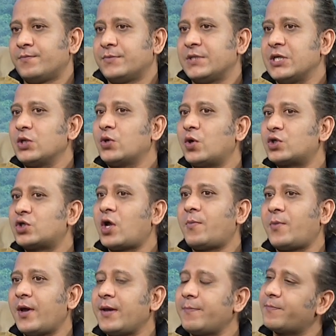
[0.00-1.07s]
দীর্ঘ
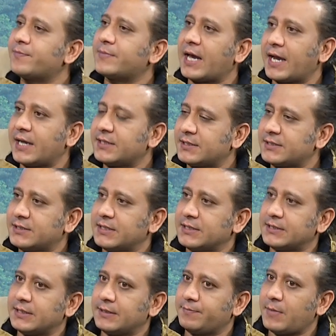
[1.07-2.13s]
সময় দেখা যাচ্ছে
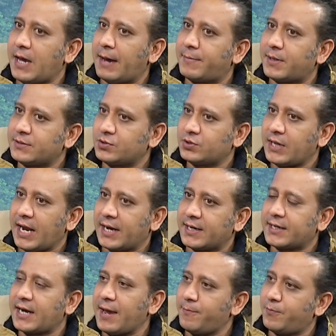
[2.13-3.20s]
যে আমার একটা
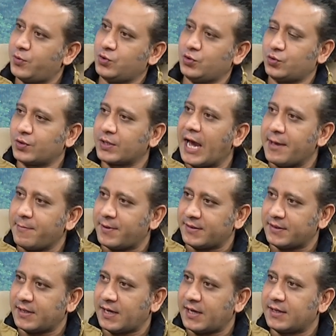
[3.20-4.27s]
টাইম পর্যন্ত
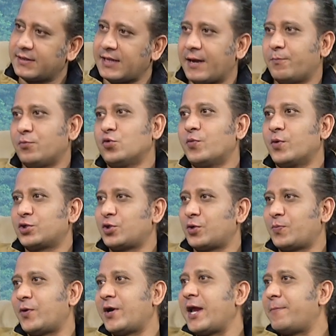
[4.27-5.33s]
গাইবান্ধা তার দু বছর
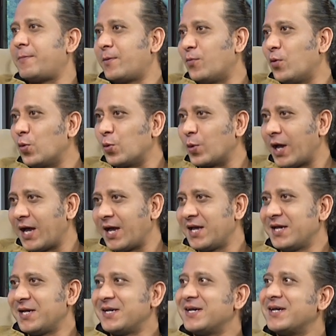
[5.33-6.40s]
পরে আবার বগুড়া
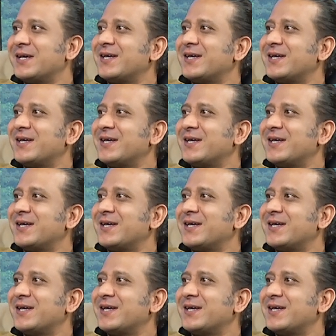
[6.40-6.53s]
বন্ধুও